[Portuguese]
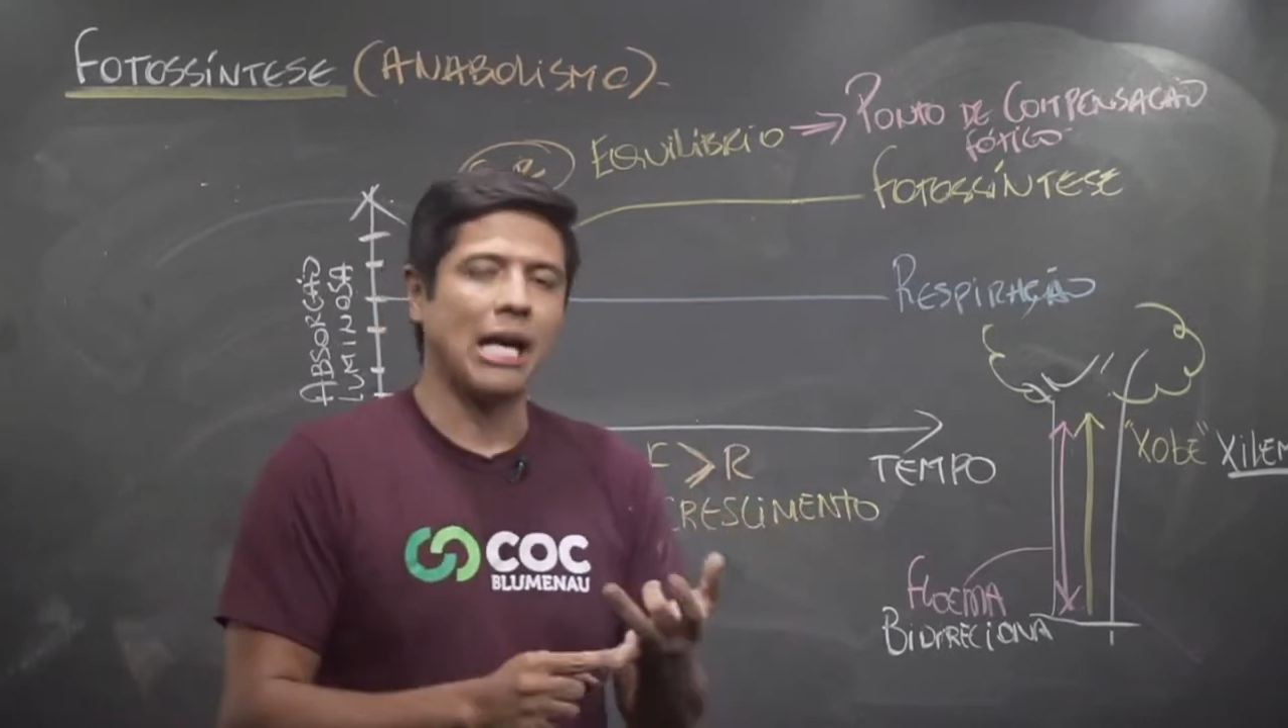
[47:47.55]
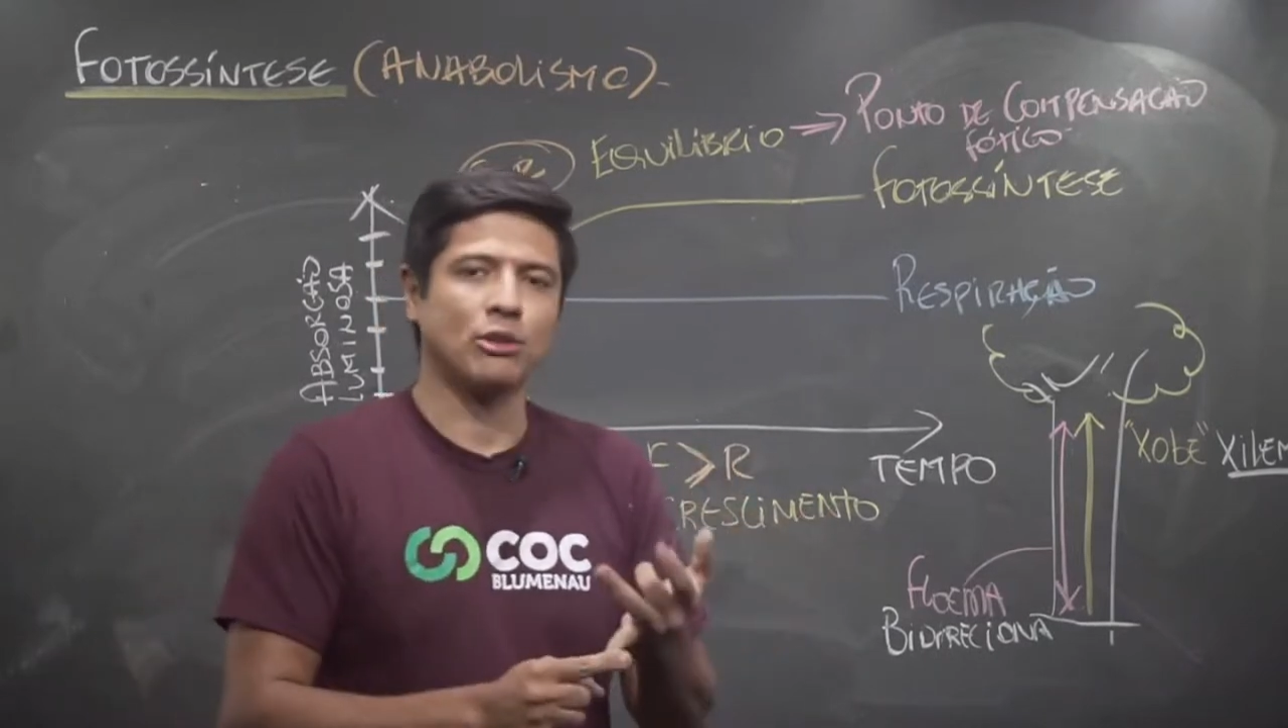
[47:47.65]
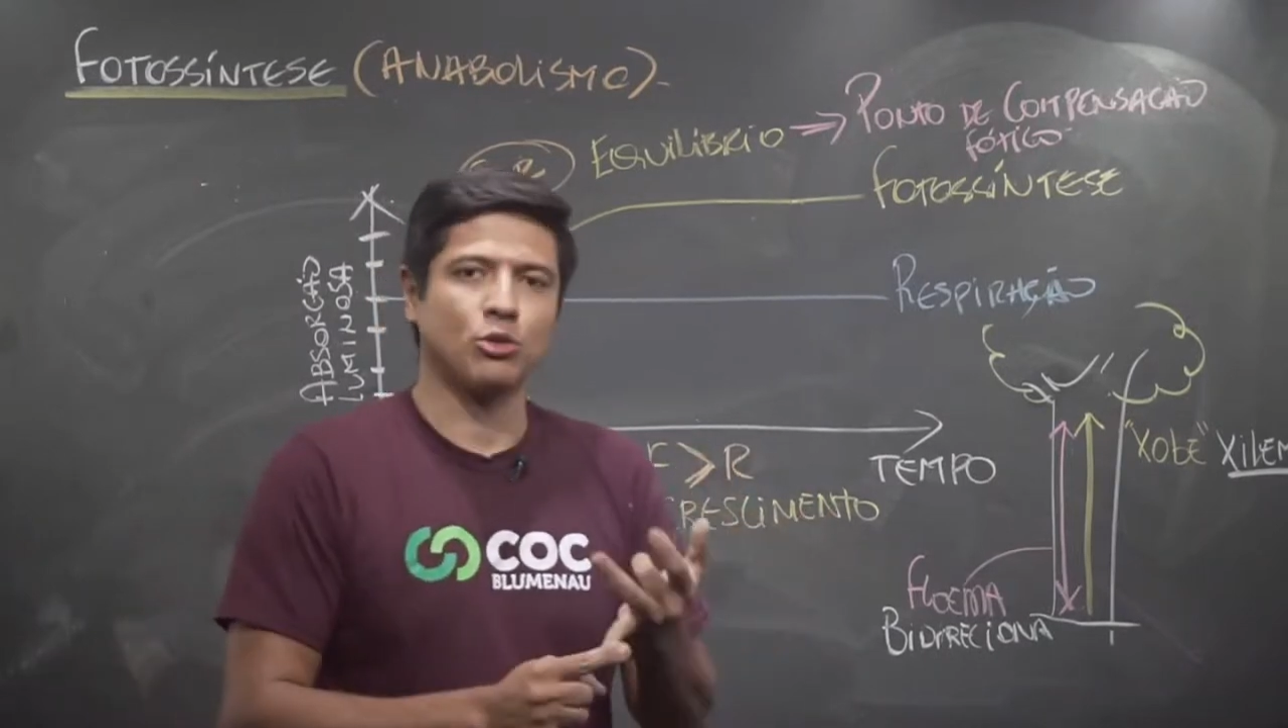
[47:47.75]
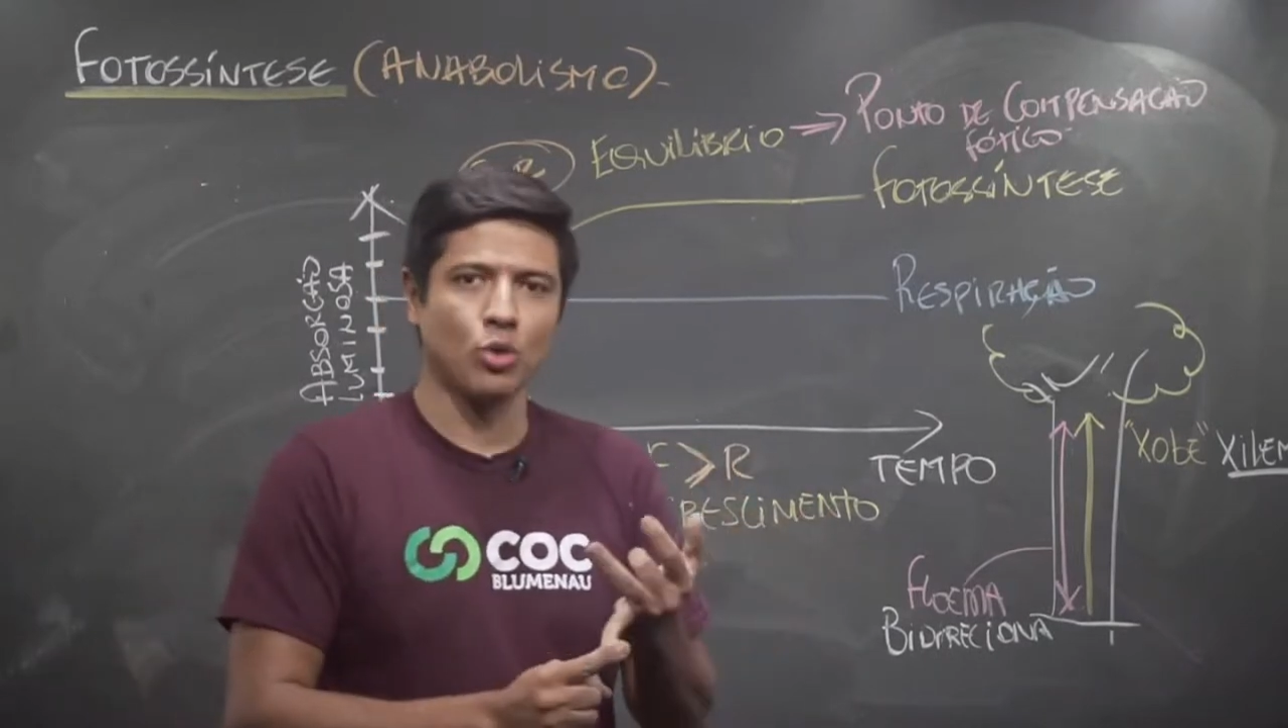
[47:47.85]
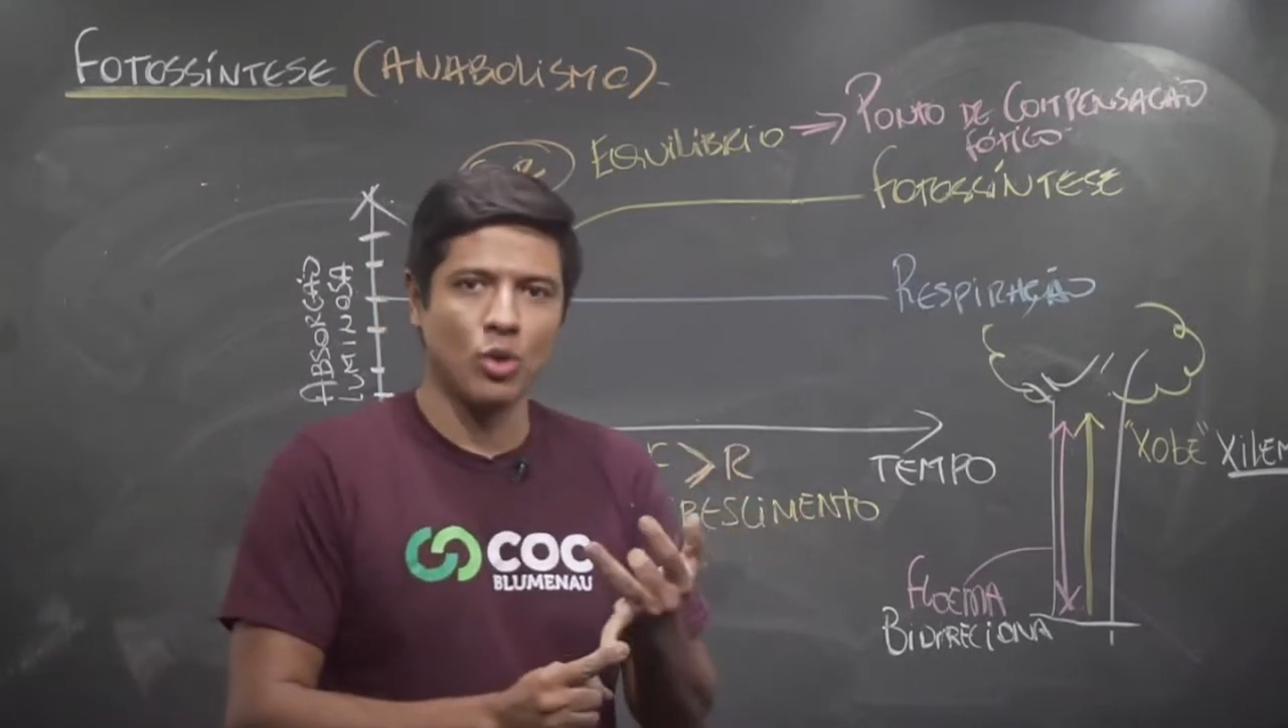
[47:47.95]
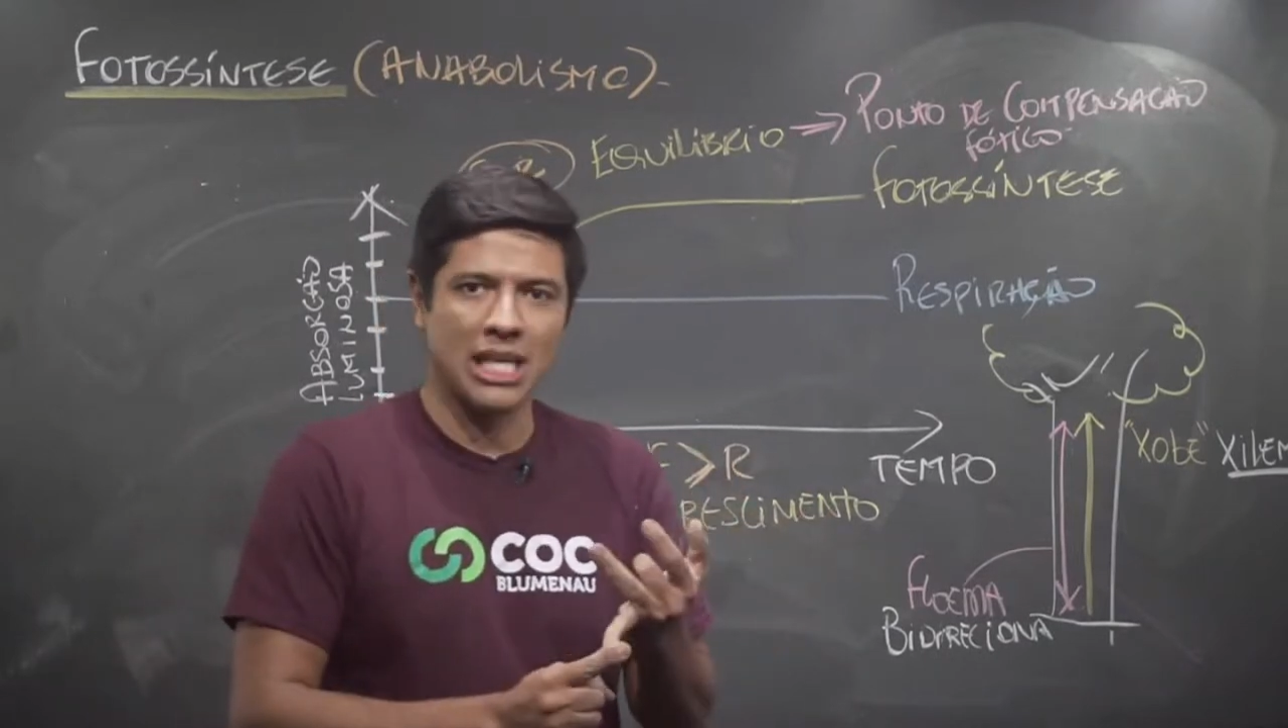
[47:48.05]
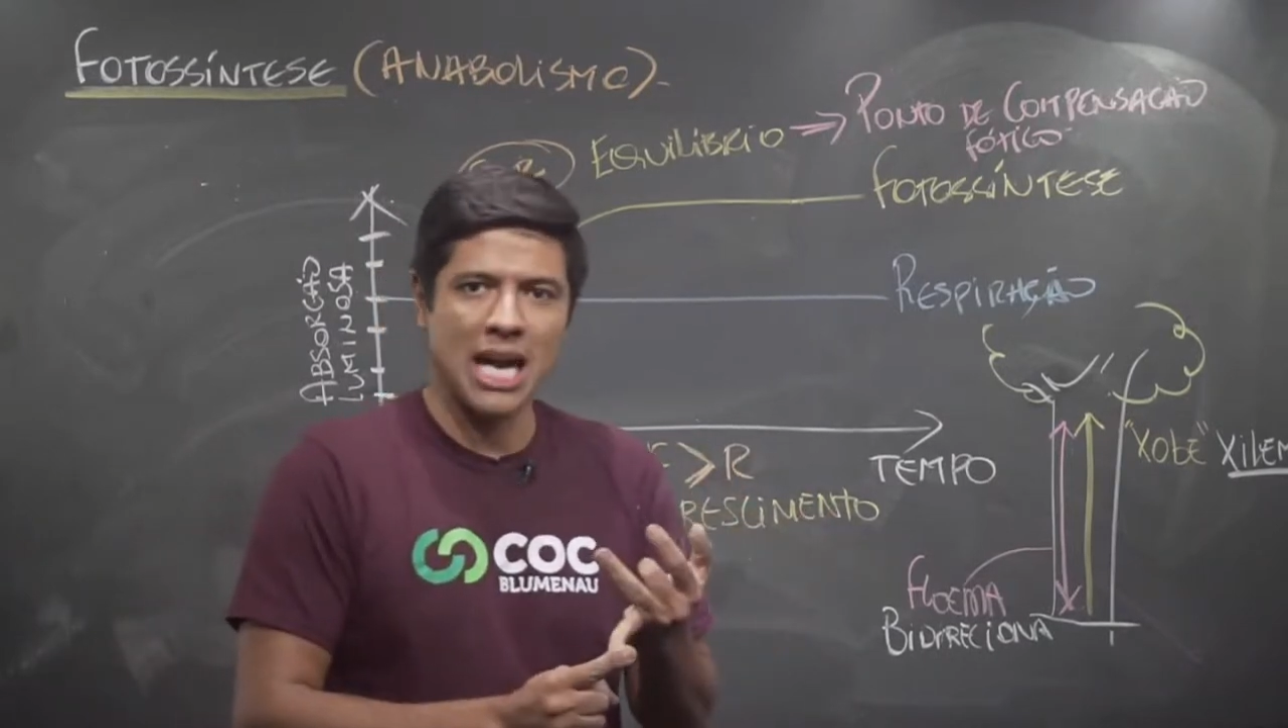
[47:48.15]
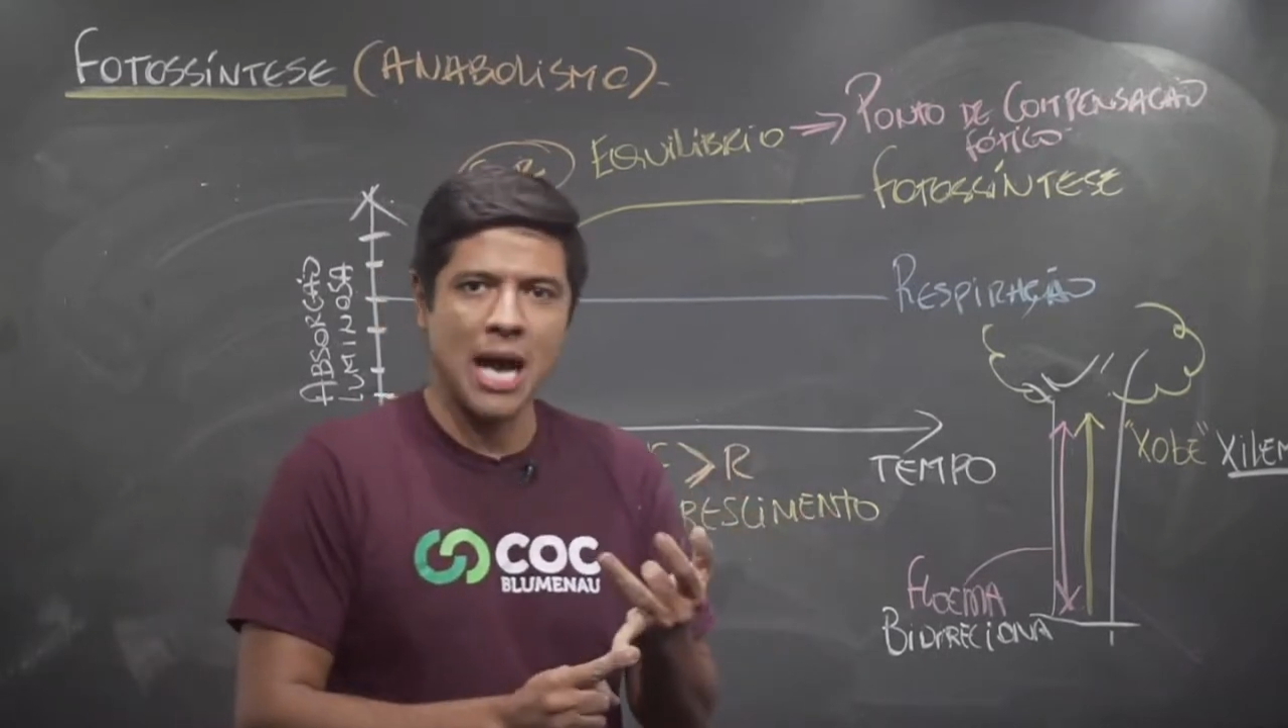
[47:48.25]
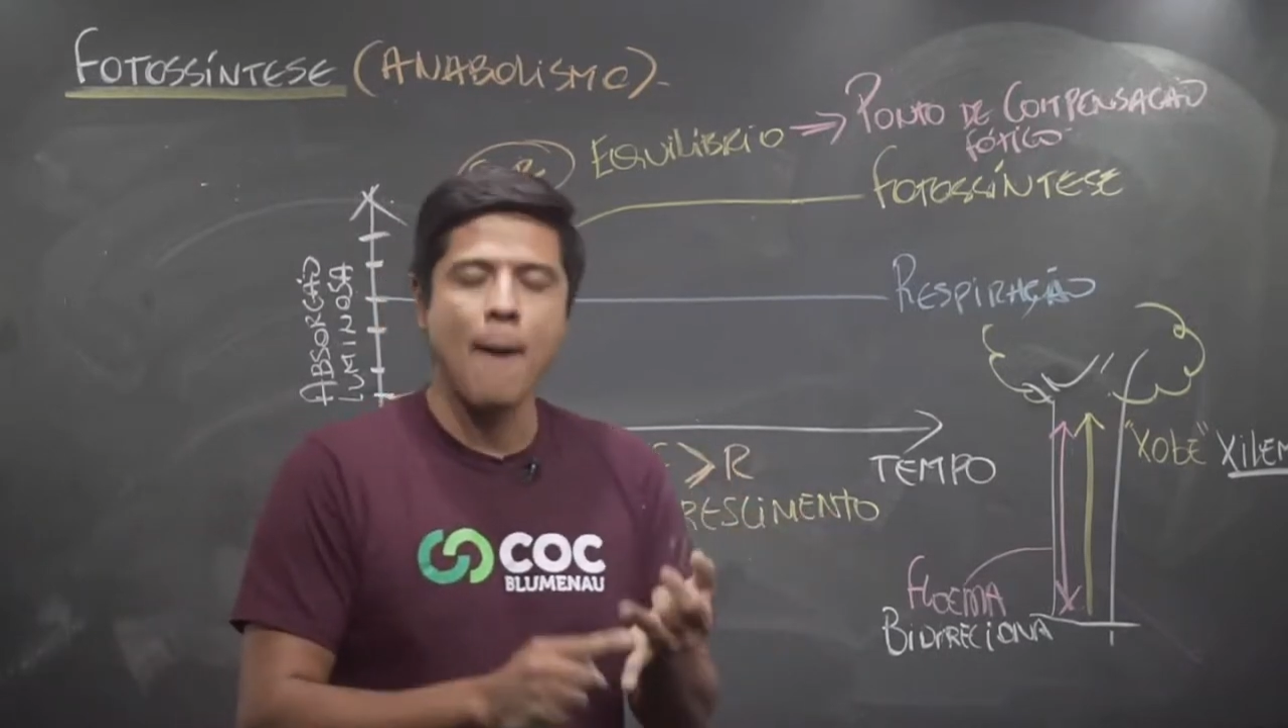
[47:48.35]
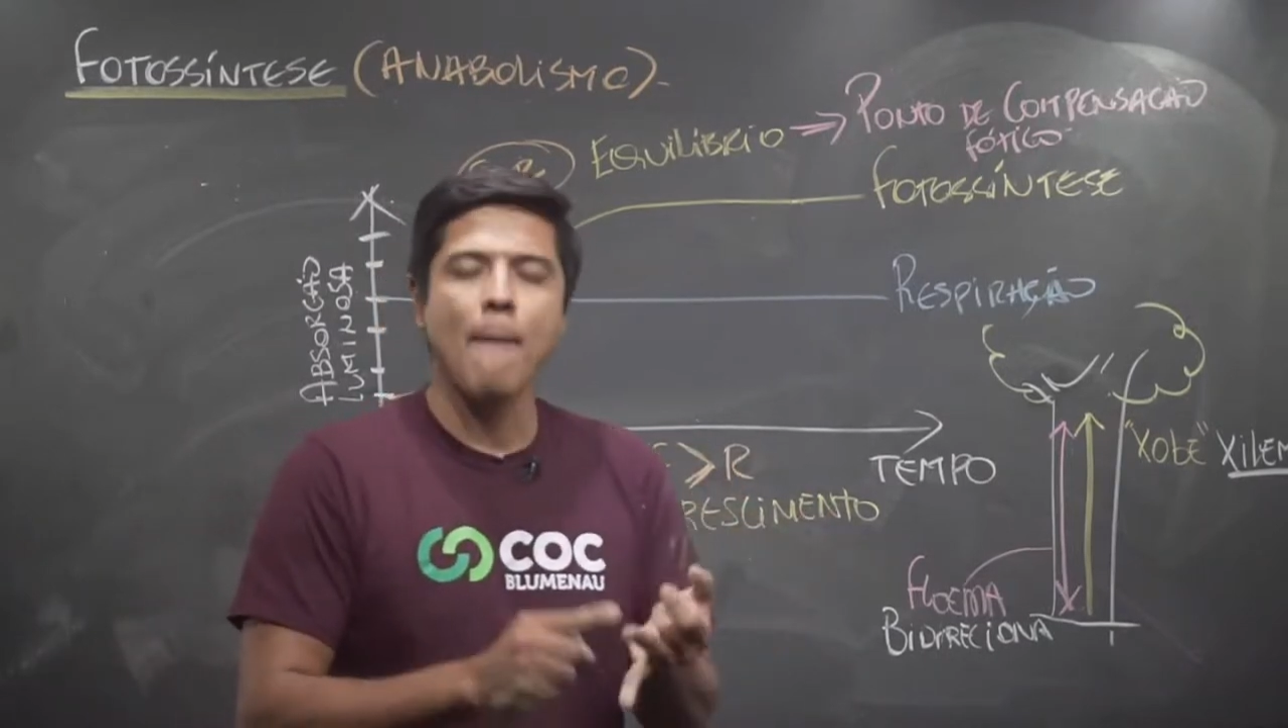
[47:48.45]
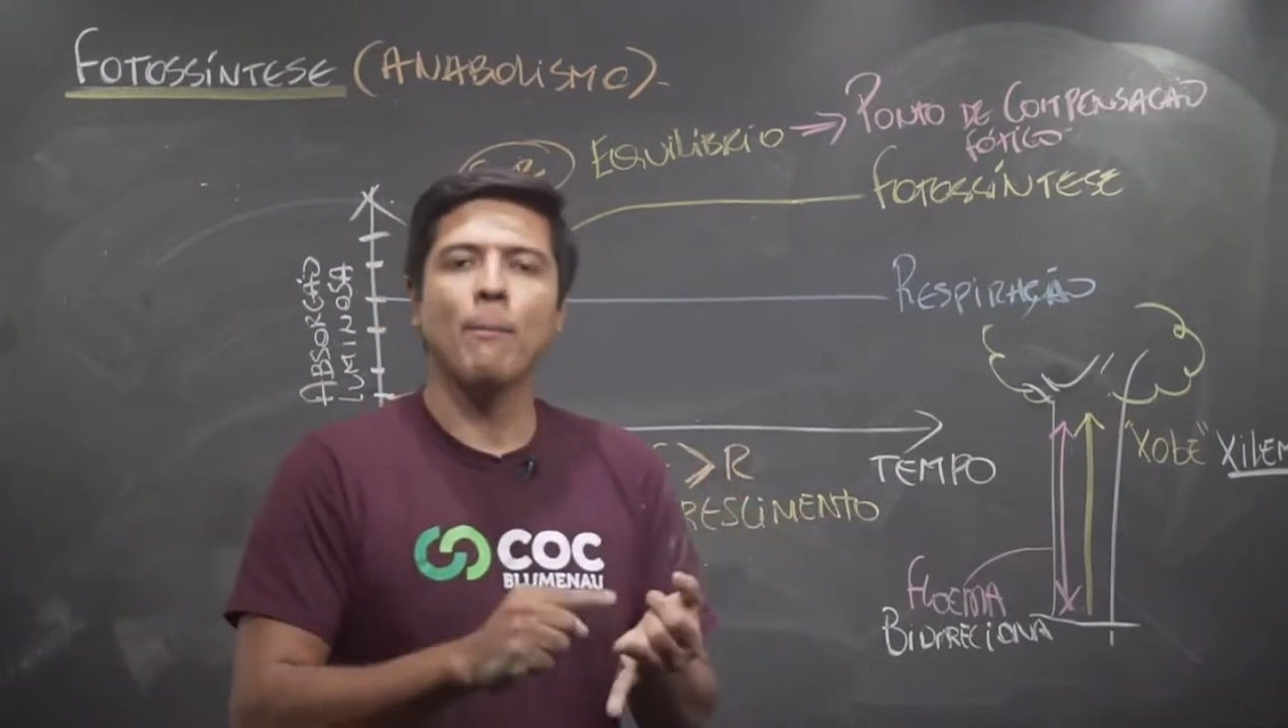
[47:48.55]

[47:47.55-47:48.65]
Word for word: açúcar,